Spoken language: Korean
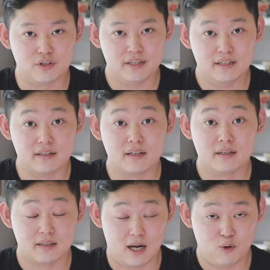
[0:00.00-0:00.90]
6위는
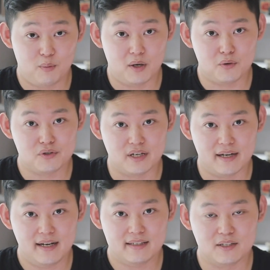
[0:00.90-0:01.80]
달콤한
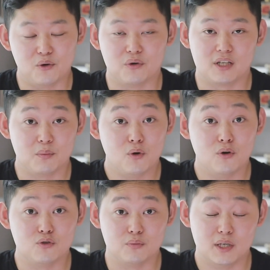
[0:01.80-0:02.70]
꽃향과 그리고 깊고
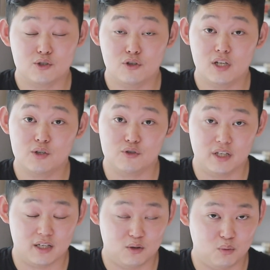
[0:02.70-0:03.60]
어두운 파출리의
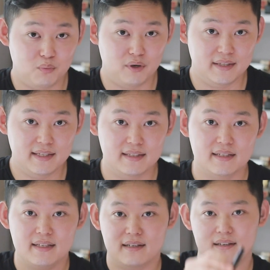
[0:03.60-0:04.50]
우디향이 돋보이는
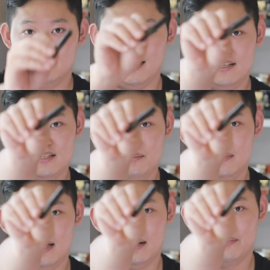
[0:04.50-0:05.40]

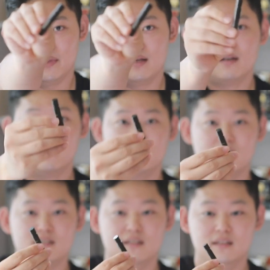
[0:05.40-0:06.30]
달씨입니다.
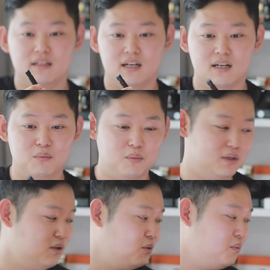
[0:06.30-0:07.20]
달씨는 향을 한번
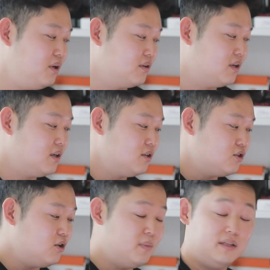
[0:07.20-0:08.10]
맡아보면
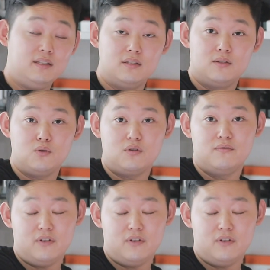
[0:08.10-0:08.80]
처음에는 조금